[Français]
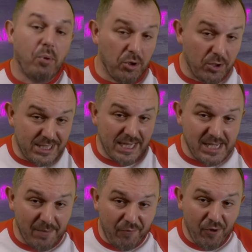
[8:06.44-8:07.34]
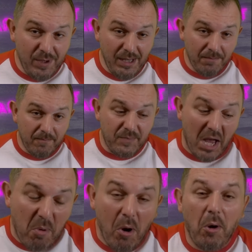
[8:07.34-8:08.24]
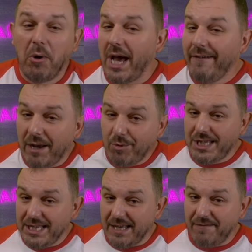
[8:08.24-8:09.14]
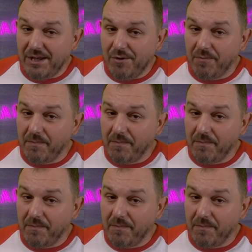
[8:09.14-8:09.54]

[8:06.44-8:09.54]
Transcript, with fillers: Pour notre cinquième phobie, d'abord on arrive à la moitié de cette vidéo.